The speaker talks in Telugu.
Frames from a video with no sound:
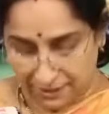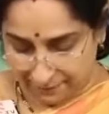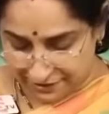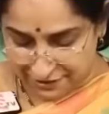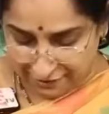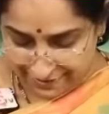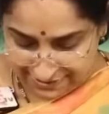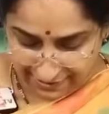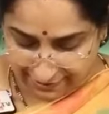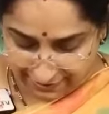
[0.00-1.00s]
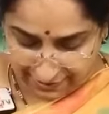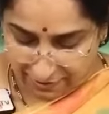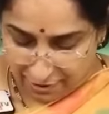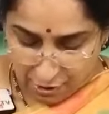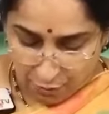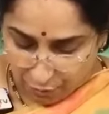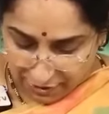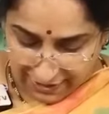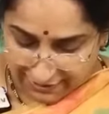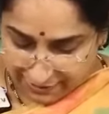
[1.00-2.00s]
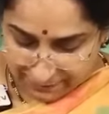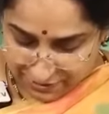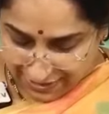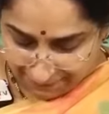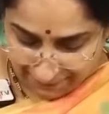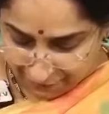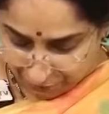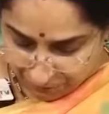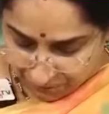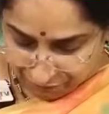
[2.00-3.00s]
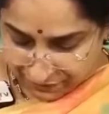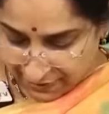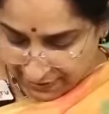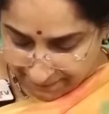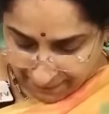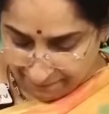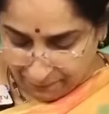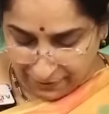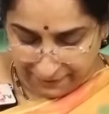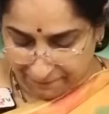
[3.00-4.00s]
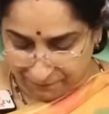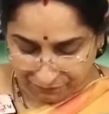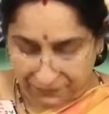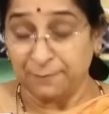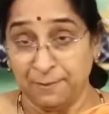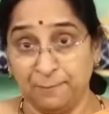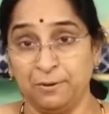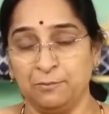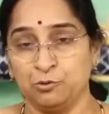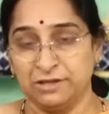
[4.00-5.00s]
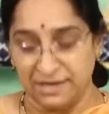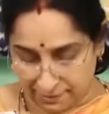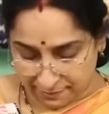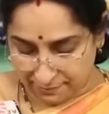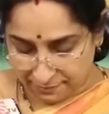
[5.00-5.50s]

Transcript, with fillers: మనకి మిక్సీలో వేస్తాం కదా ఒక ఐదు నిమిషాల పాటు ఈ పప్పుల్ని ఈ పప్పుల ముద్దని